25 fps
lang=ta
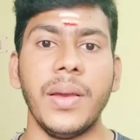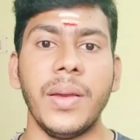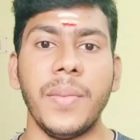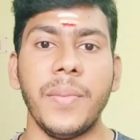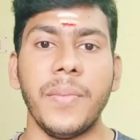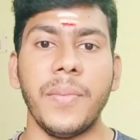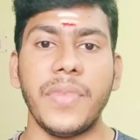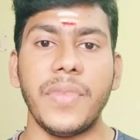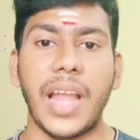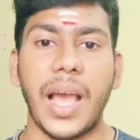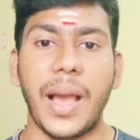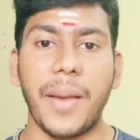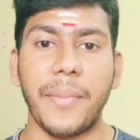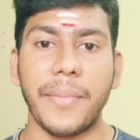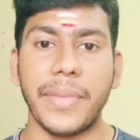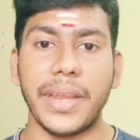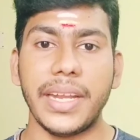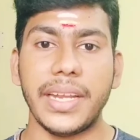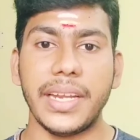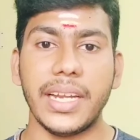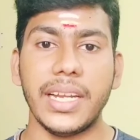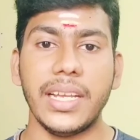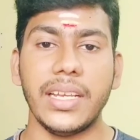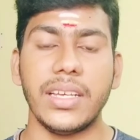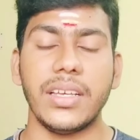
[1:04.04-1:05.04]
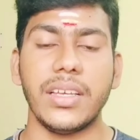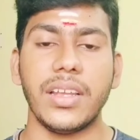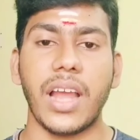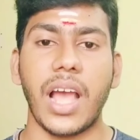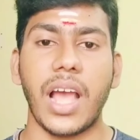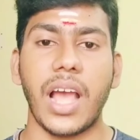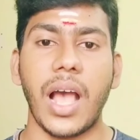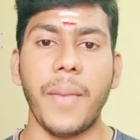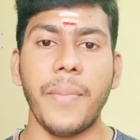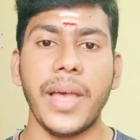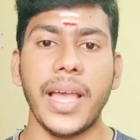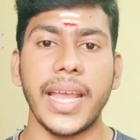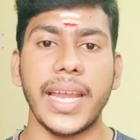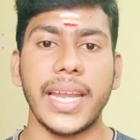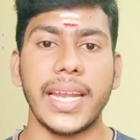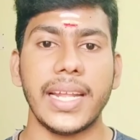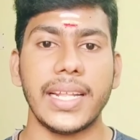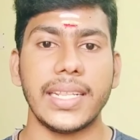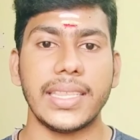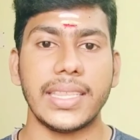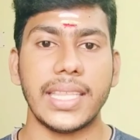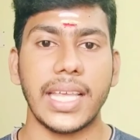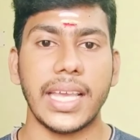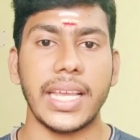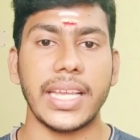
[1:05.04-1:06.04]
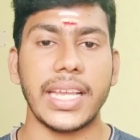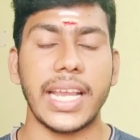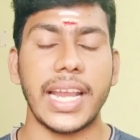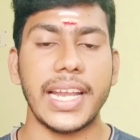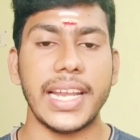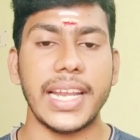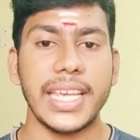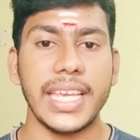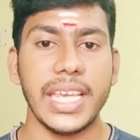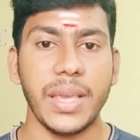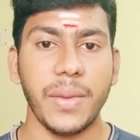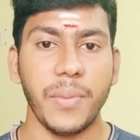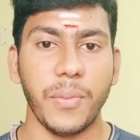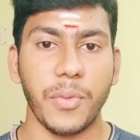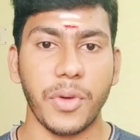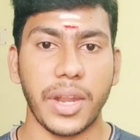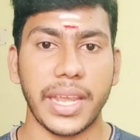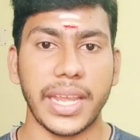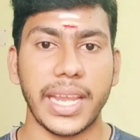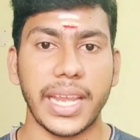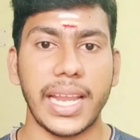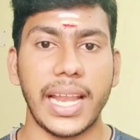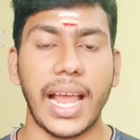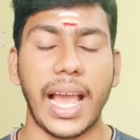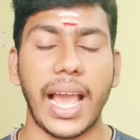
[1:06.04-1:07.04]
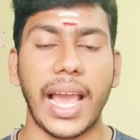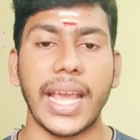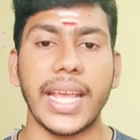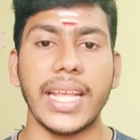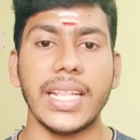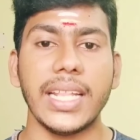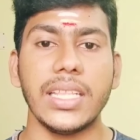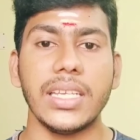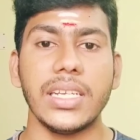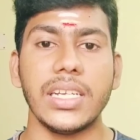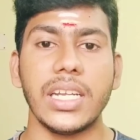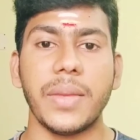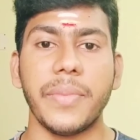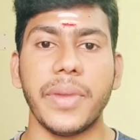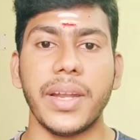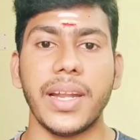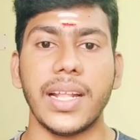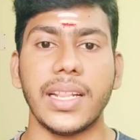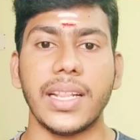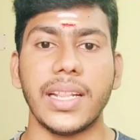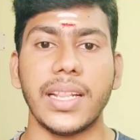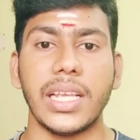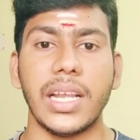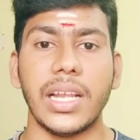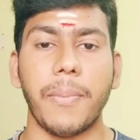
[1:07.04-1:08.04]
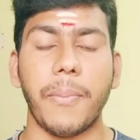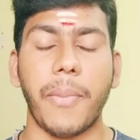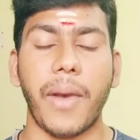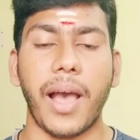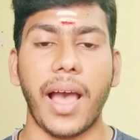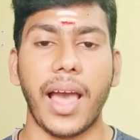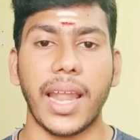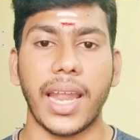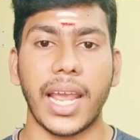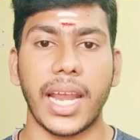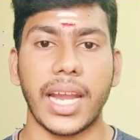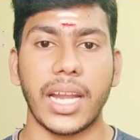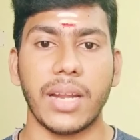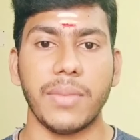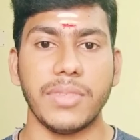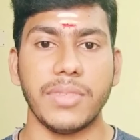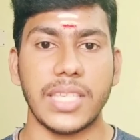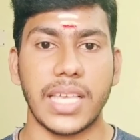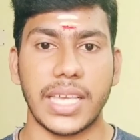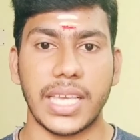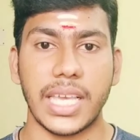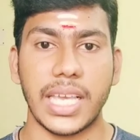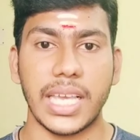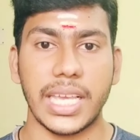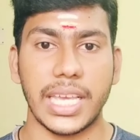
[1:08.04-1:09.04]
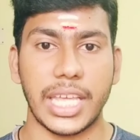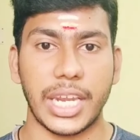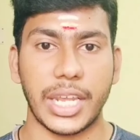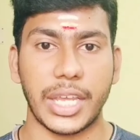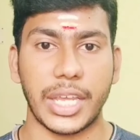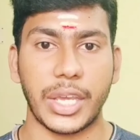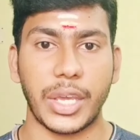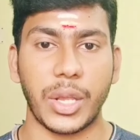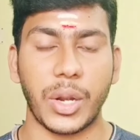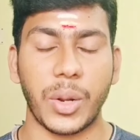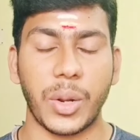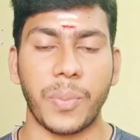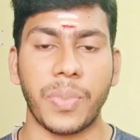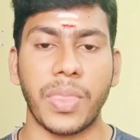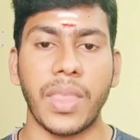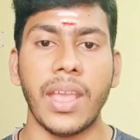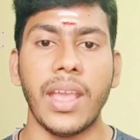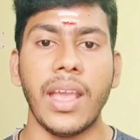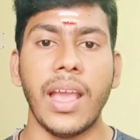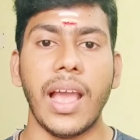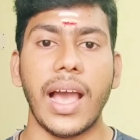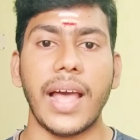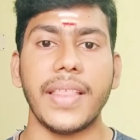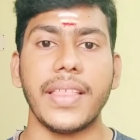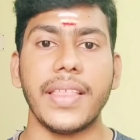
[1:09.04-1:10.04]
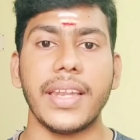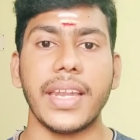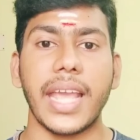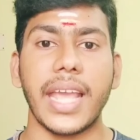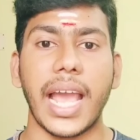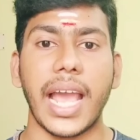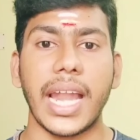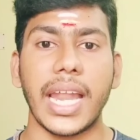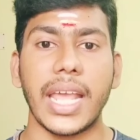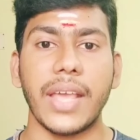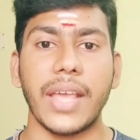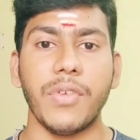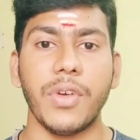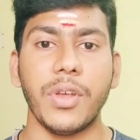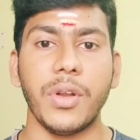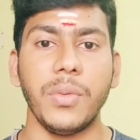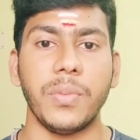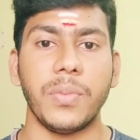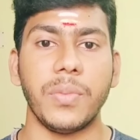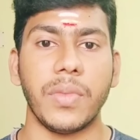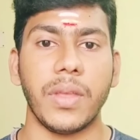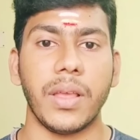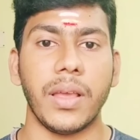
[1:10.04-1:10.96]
நாம் இன்று ராமாயணத்தை எளிய முறையில் ஐந்து நிமிடத்தில் பாராயணம் செய்ய இருக்கிறோம் அதனை அனைவரும்